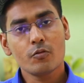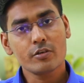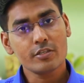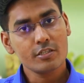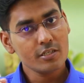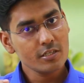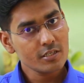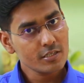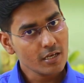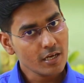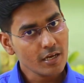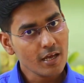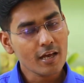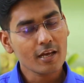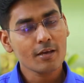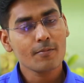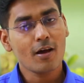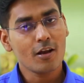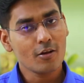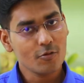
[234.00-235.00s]
ওই জিনিসটাকে
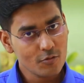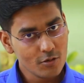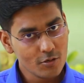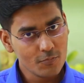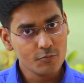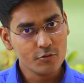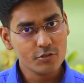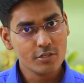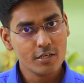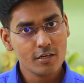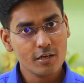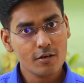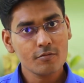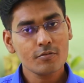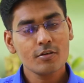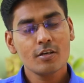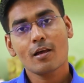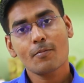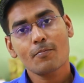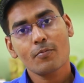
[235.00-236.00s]
আগে ভালো করে বুঝে নাও
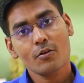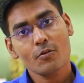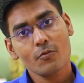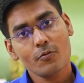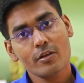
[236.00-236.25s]
তারপরে